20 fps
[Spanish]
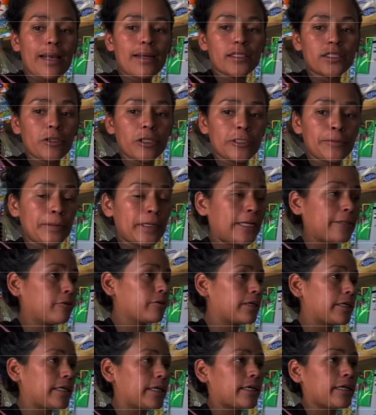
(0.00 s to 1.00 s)
Estoy
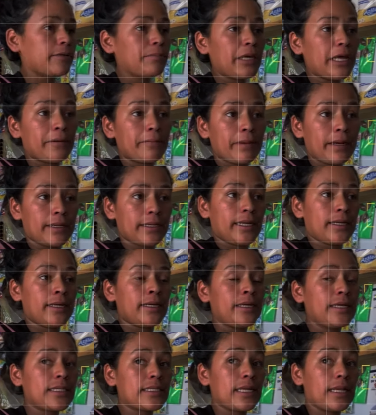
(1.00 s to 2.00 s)
esperando que lleguen mi hermana
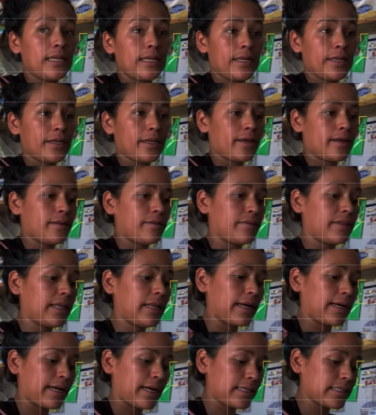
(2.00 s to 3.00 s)
y Selene de
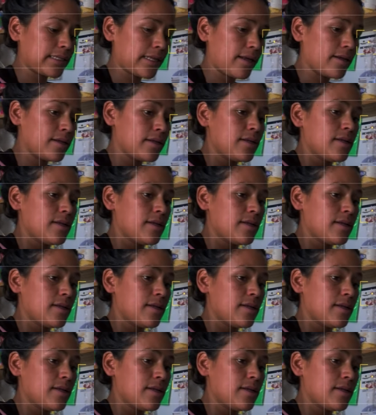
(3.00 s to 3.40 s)
la casa